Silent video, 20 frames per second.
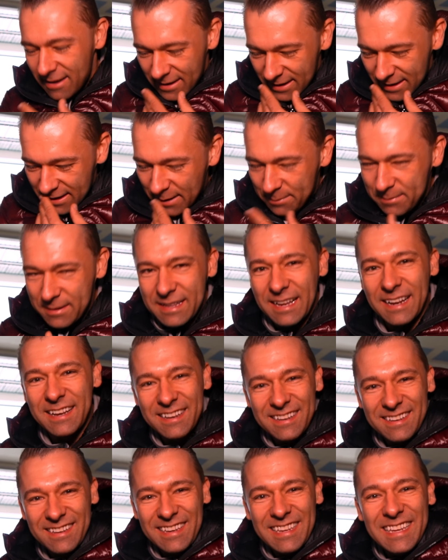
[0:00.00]
Ich habe gesagt,
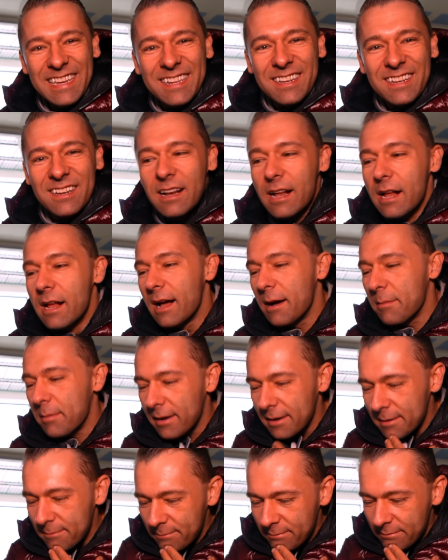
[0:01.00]
ein Igel. Aber
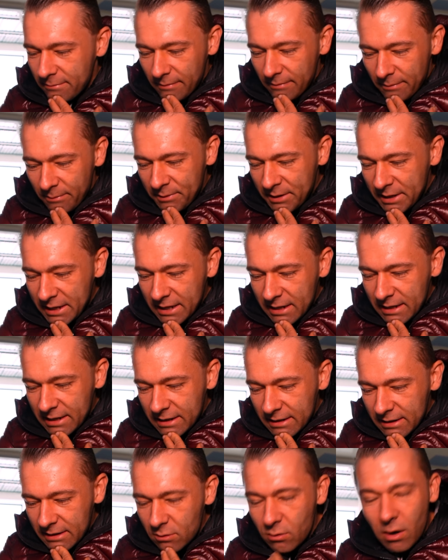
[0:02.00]
ein Igel
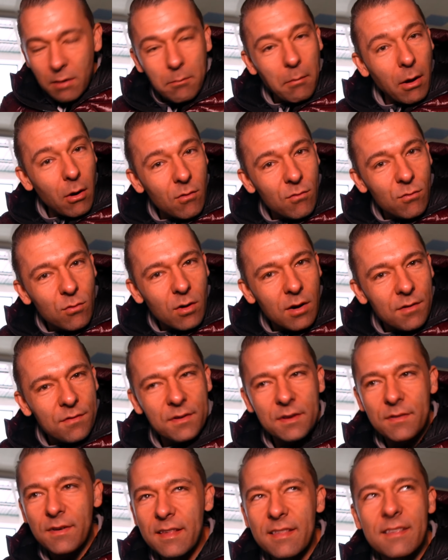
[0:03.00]
hier drin oder ein Maulwurf,
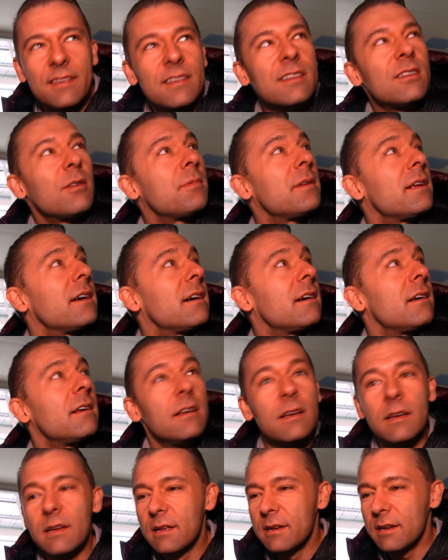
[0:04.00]
ich weiß nicht, ich glaube, der,
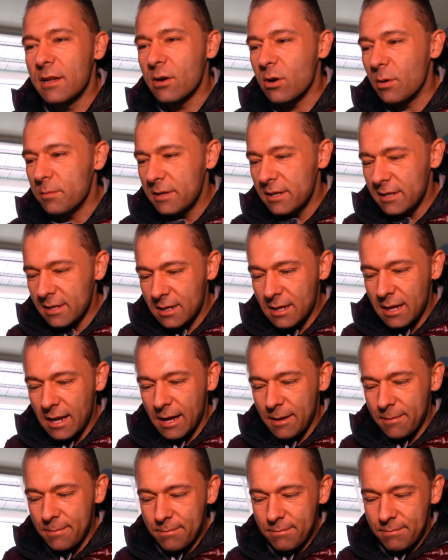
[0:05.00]
der kommt hier nicht
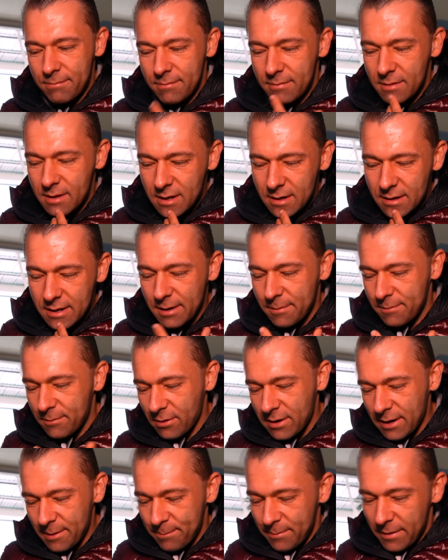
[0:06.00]
klar. Ah ja,
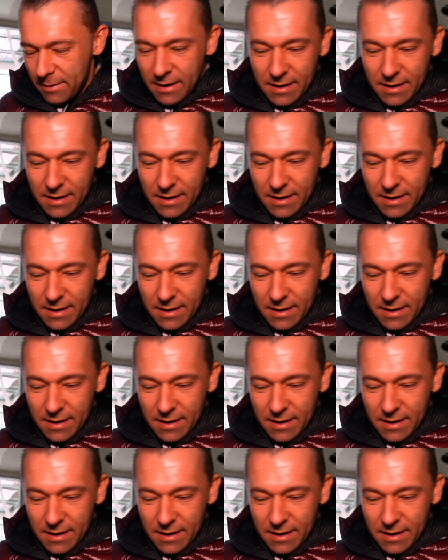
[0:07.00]
okay.